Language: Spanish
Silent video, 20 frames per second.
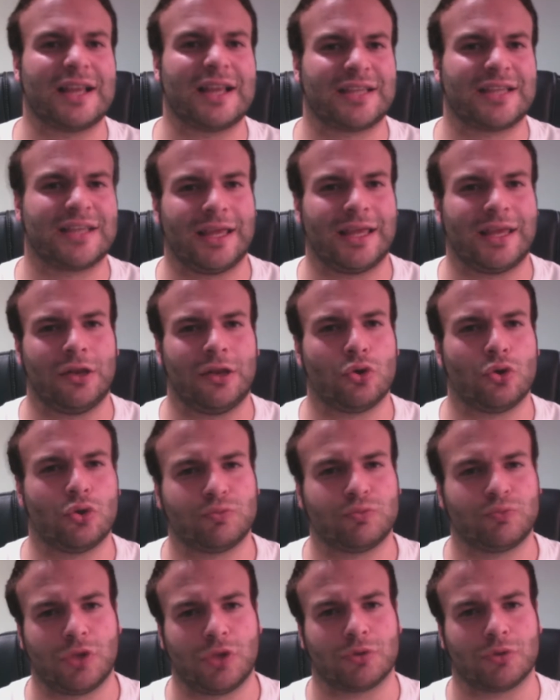que no
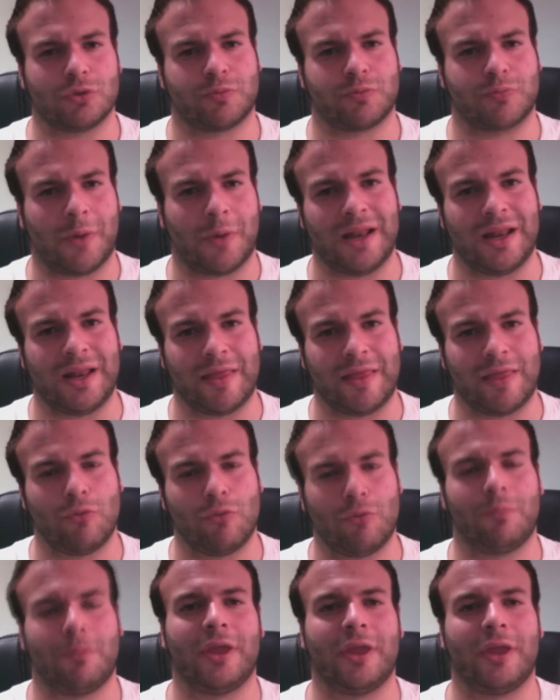pudimos probar en la
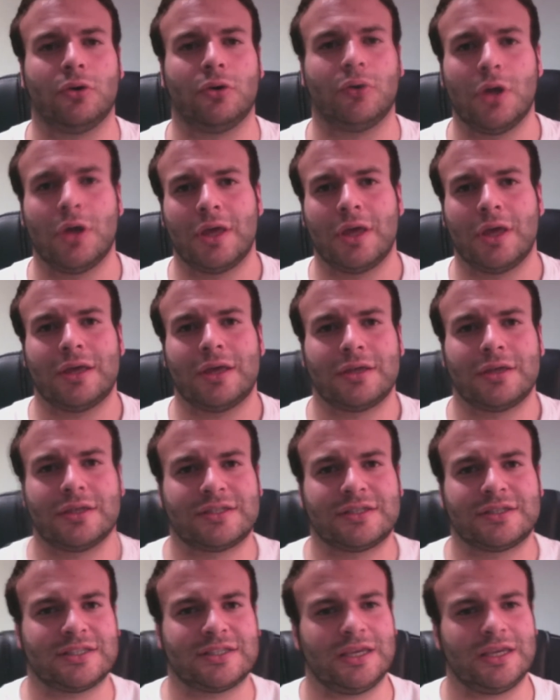demo, pero
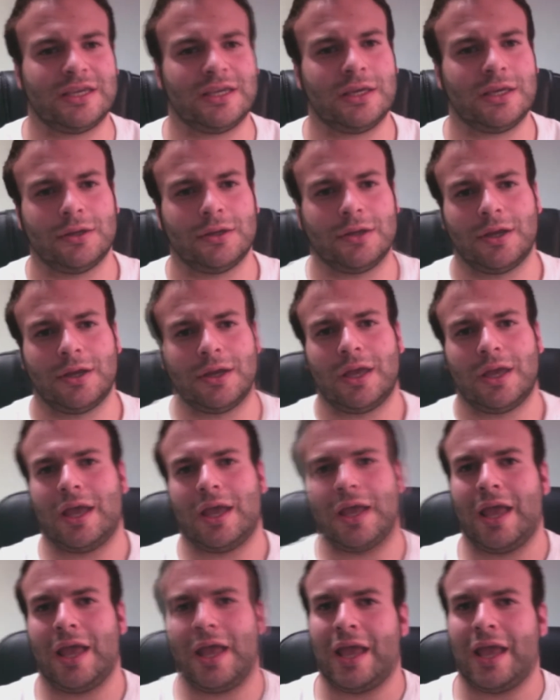sí
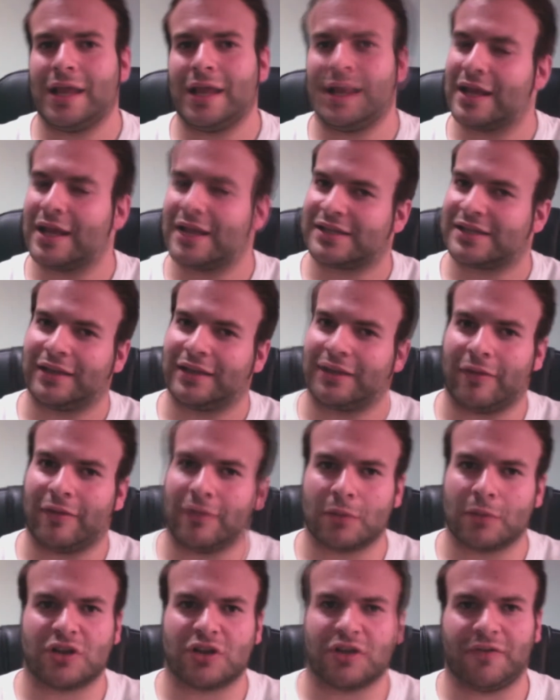eh, las que
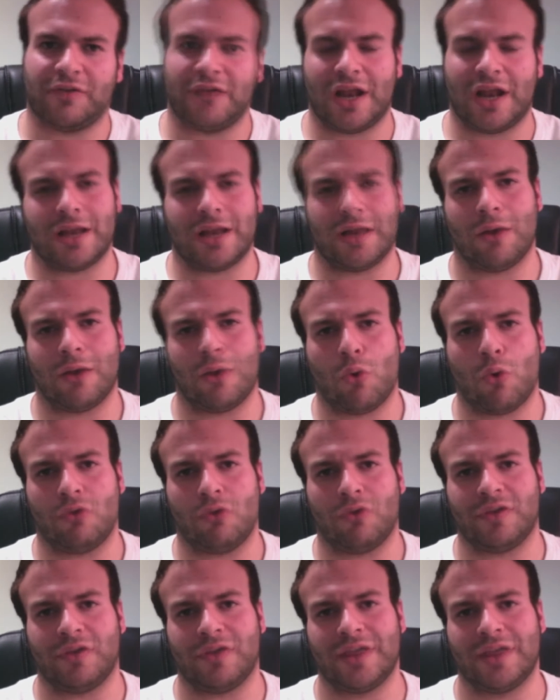tendremos al final en el juego
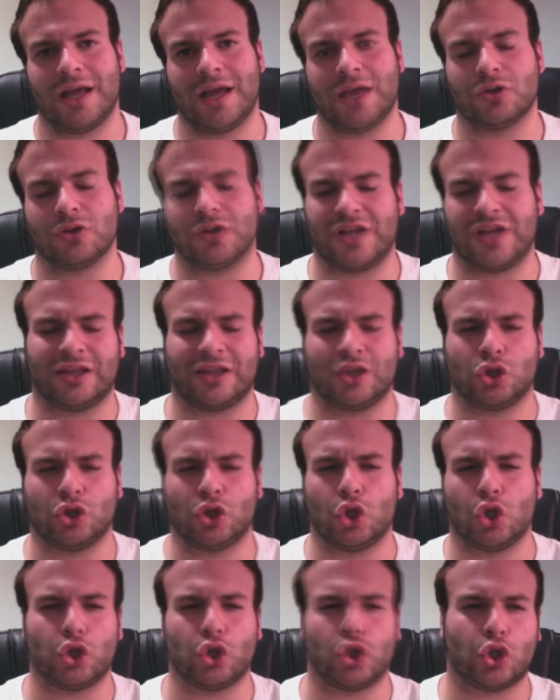oficial, o sea,
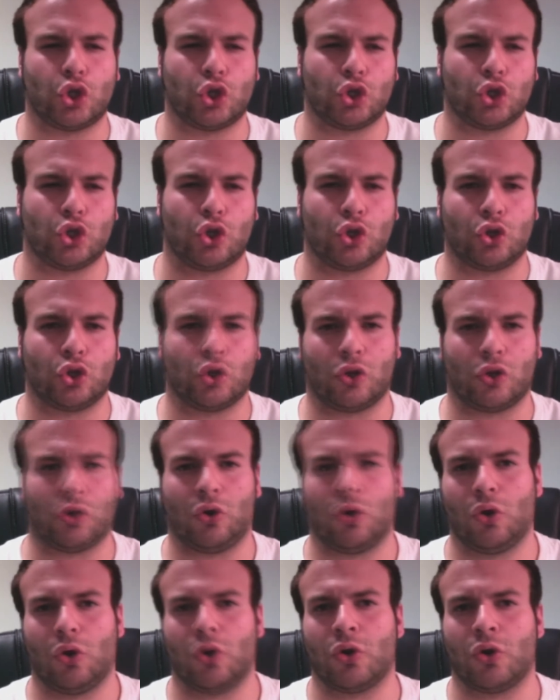todo, todo, todo, todo.
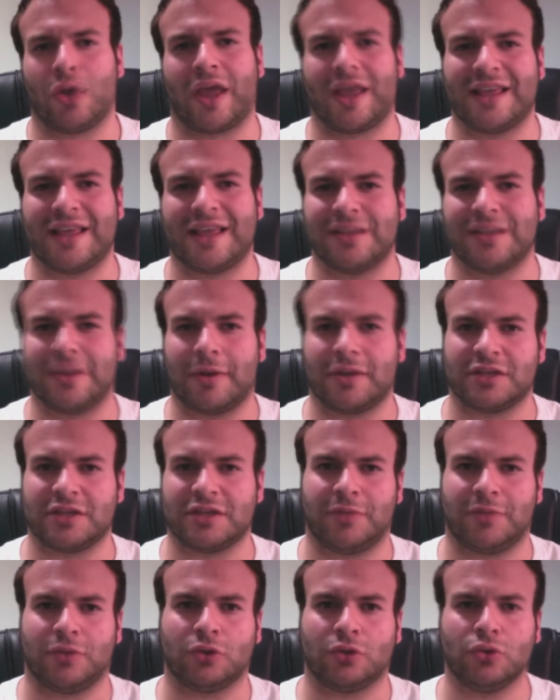Lo que queréis saber de
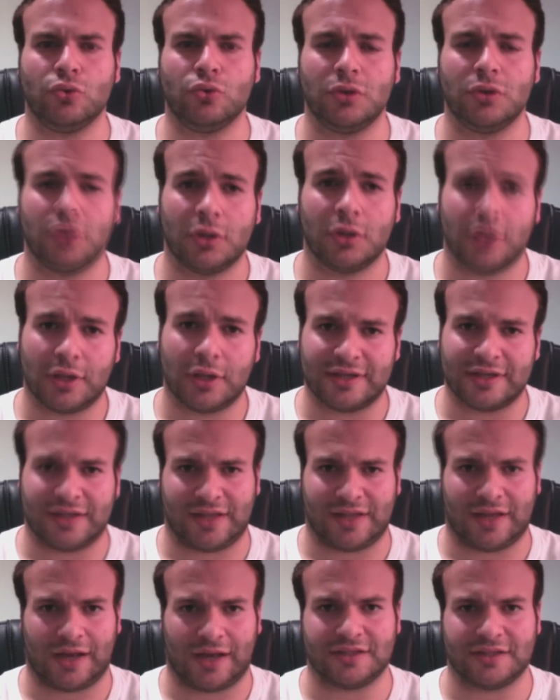Splatoon
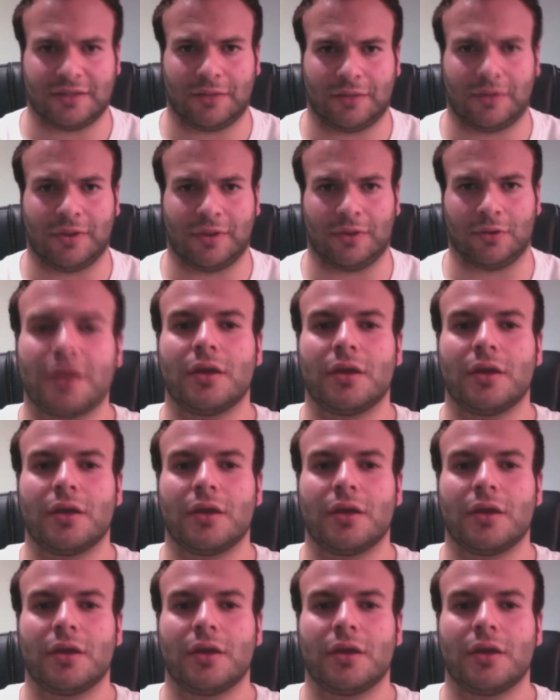estará en este vídeo.